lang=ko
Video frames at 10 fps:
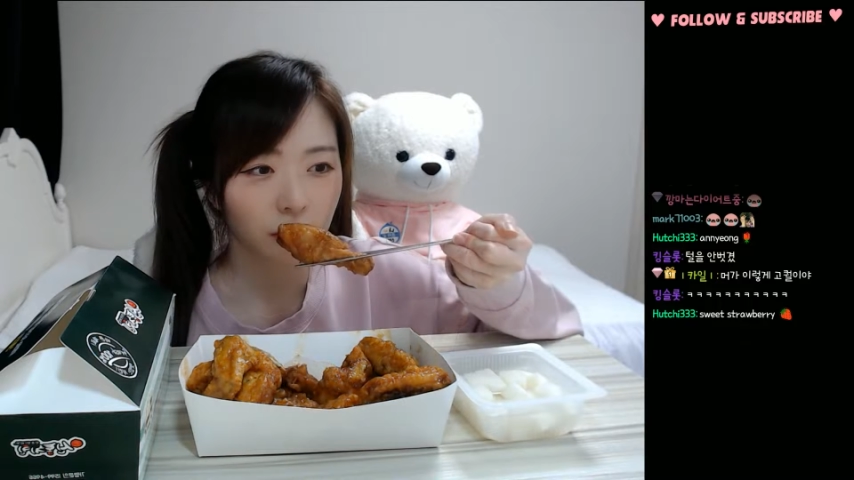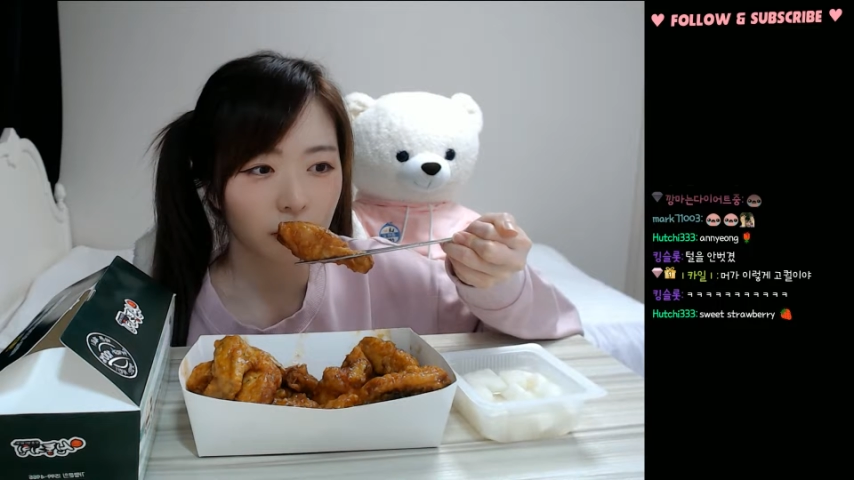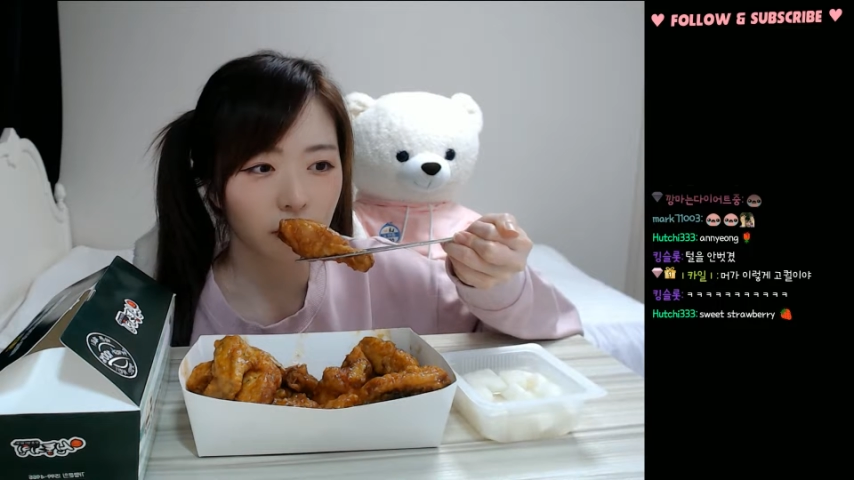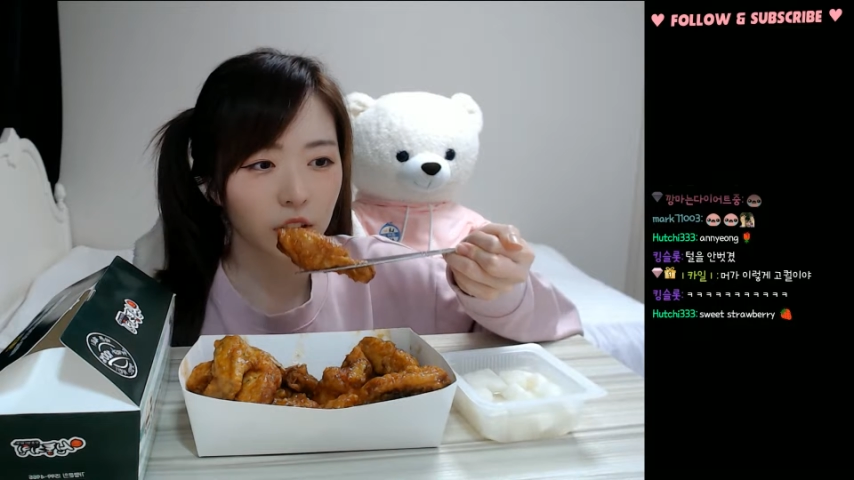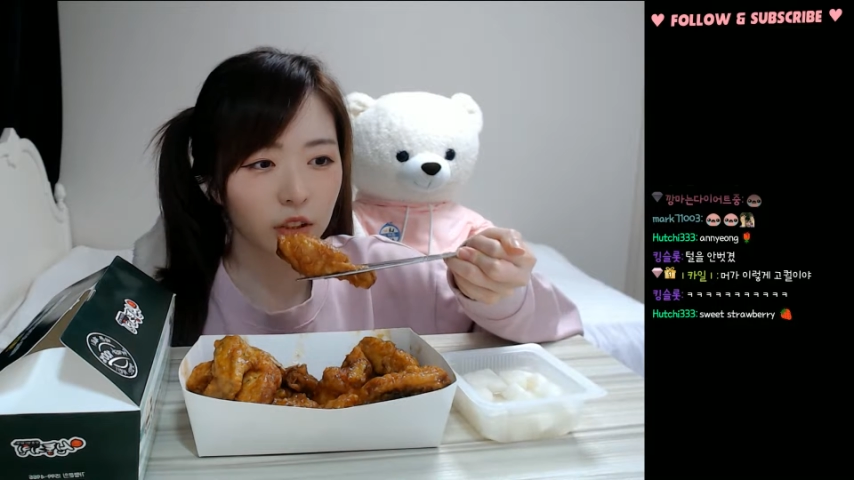
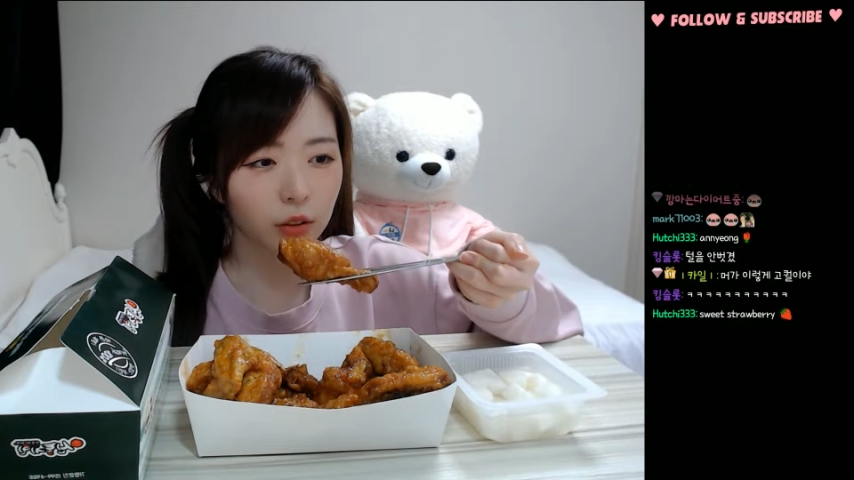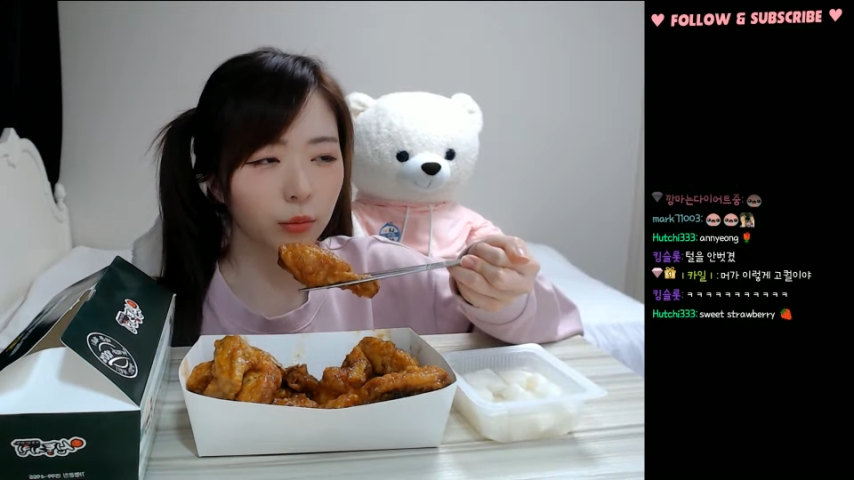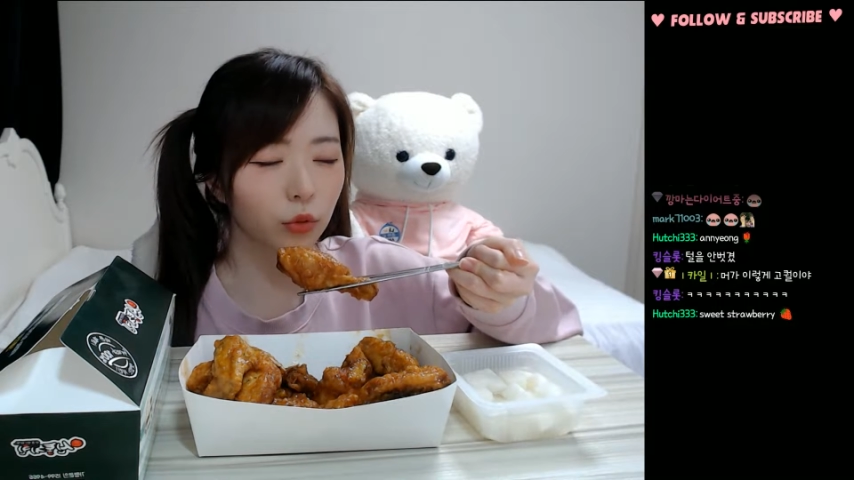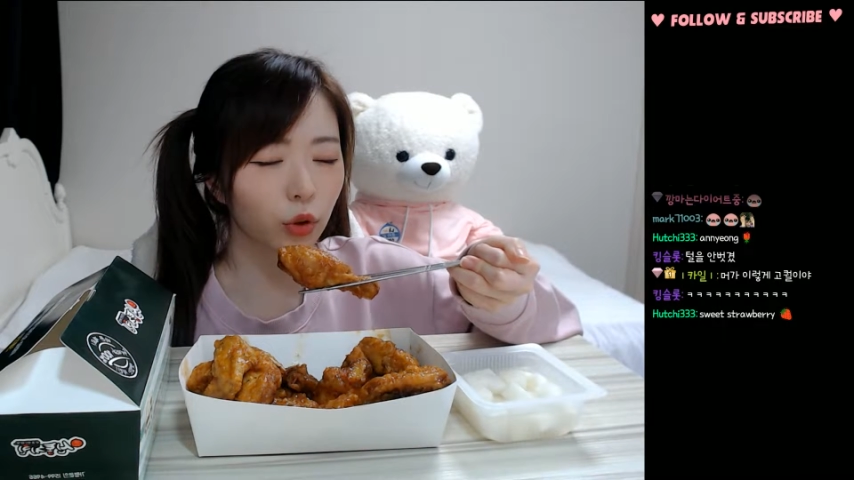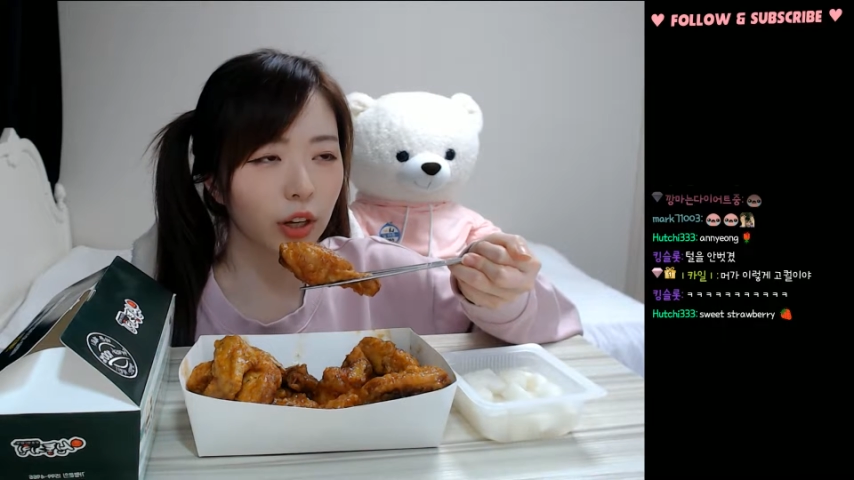
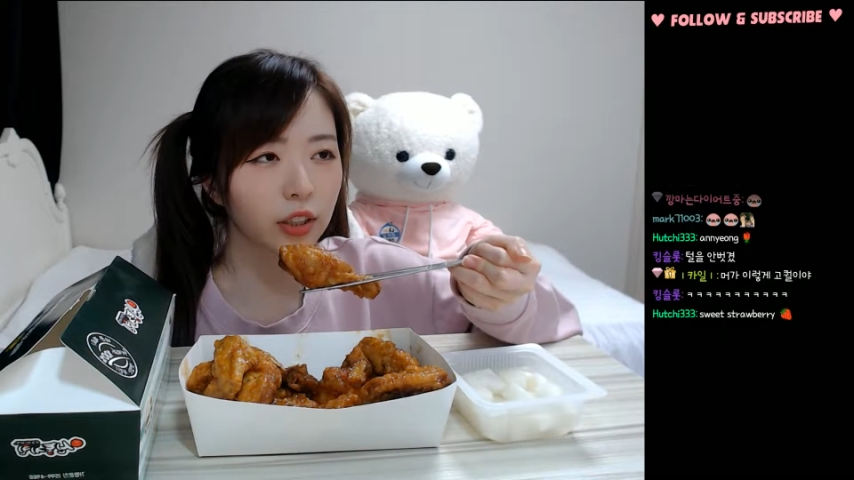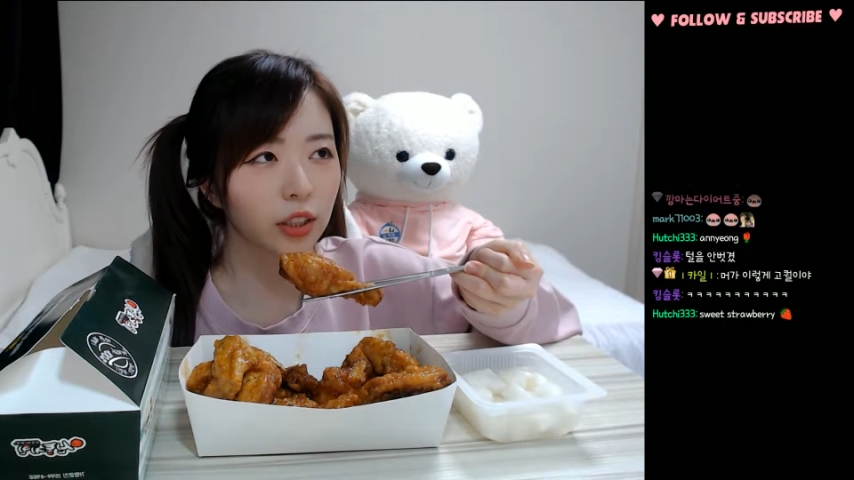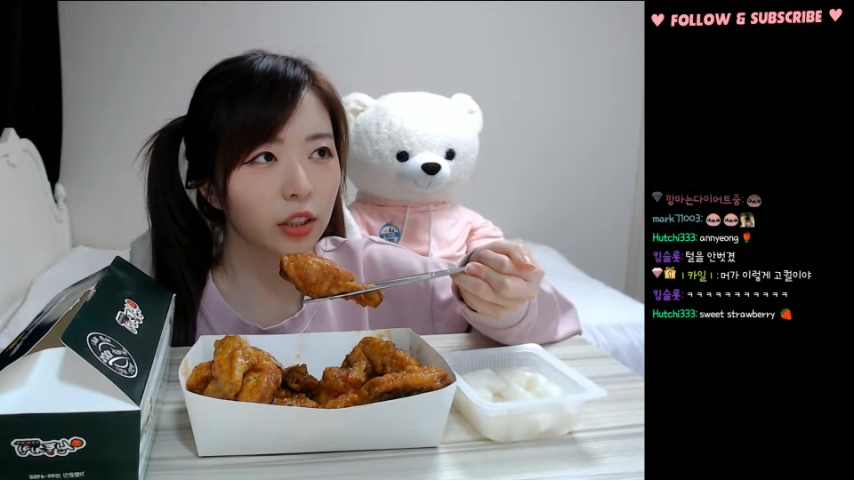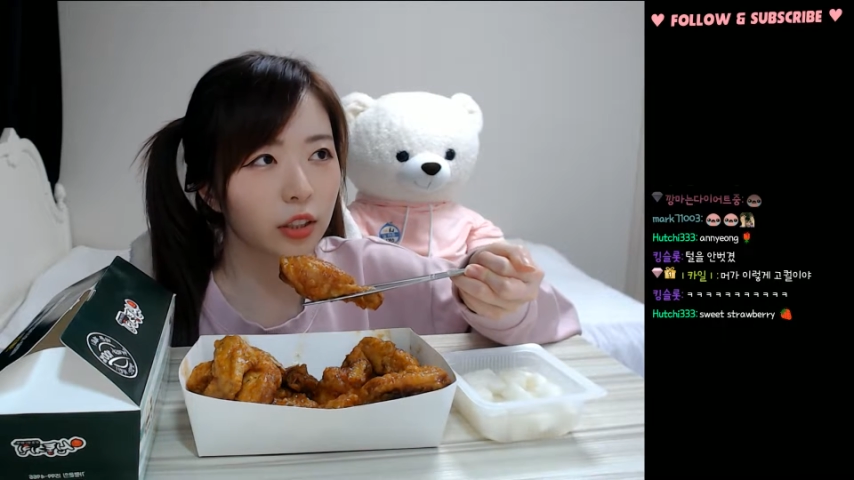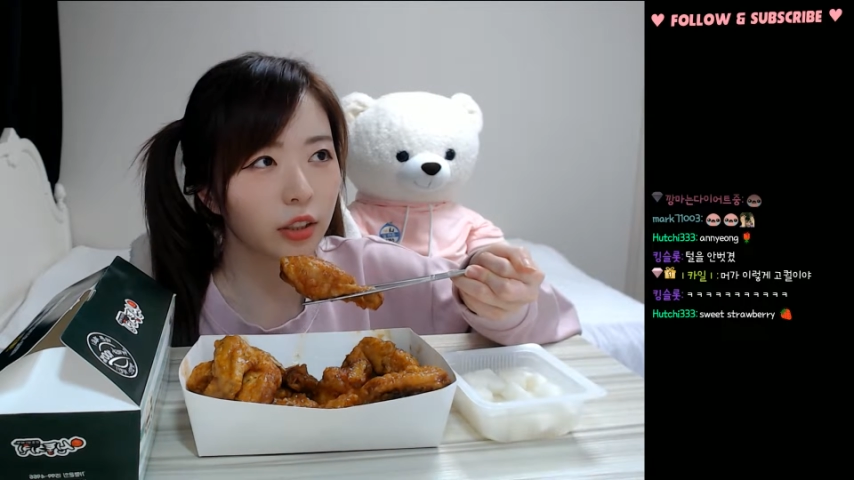지금
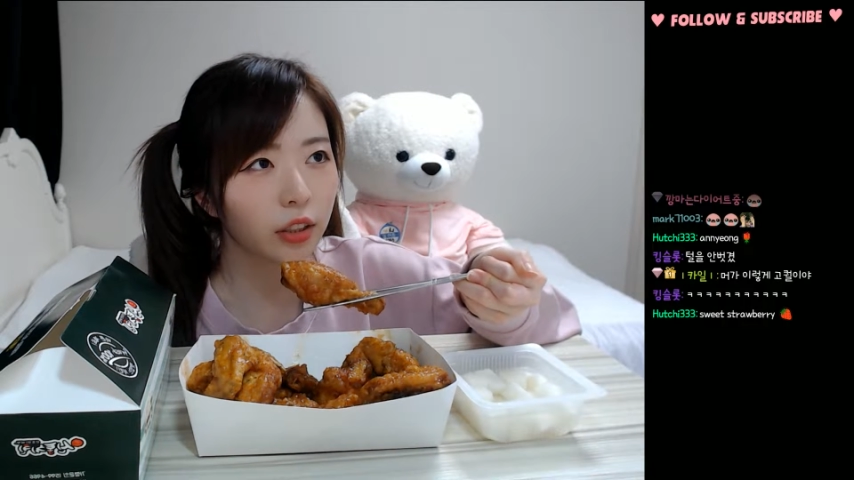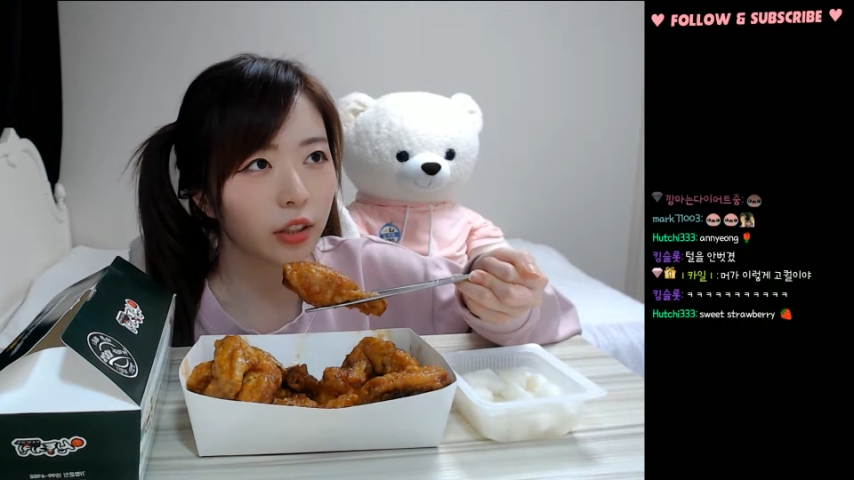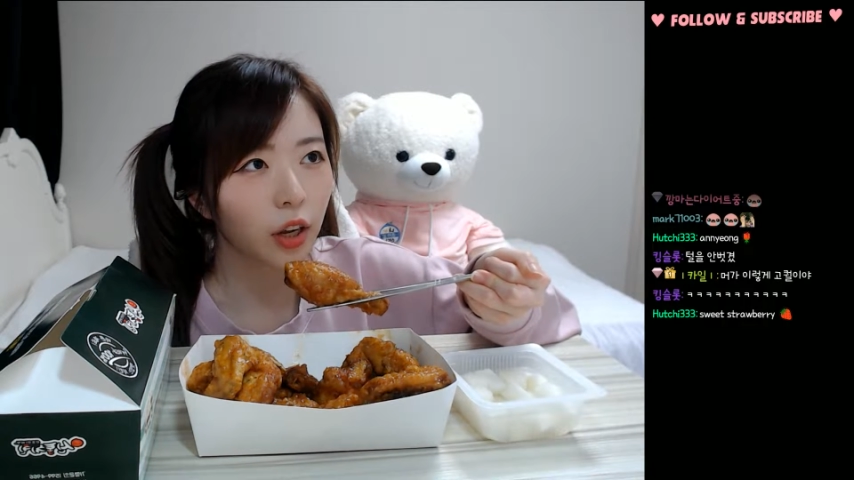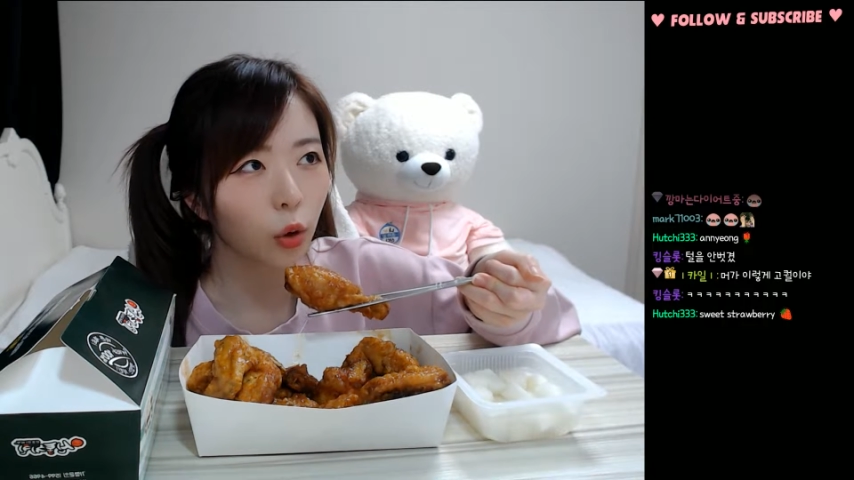굉장히